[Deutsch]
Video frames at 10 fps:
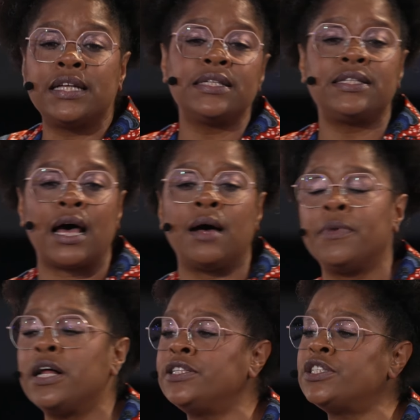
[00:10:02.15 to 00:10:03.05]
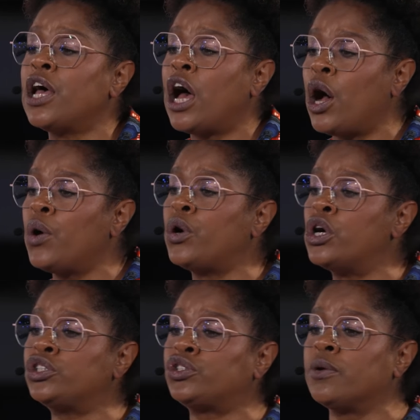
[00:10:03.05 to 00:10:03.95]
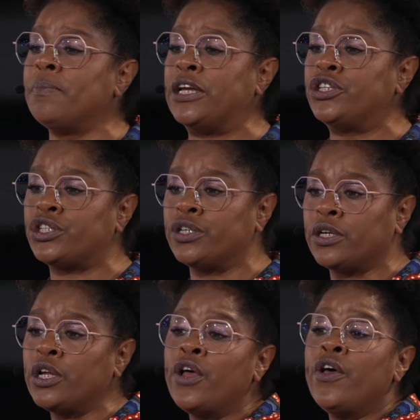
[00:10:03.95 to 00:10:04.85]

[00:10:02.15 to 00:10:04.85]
dass damals auch schon Menschen